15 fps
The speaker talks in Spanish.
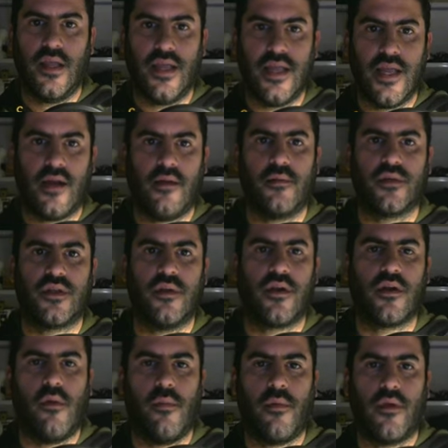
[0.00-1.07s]
y ahora vamos a
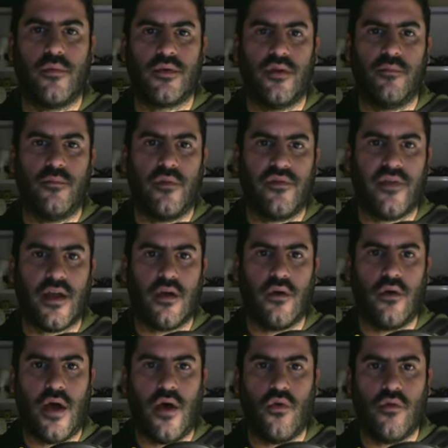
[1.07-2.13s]
ver cómo podemos
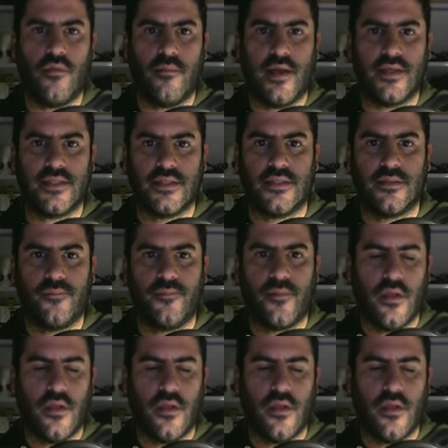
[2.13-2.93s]
modificarlo aún más.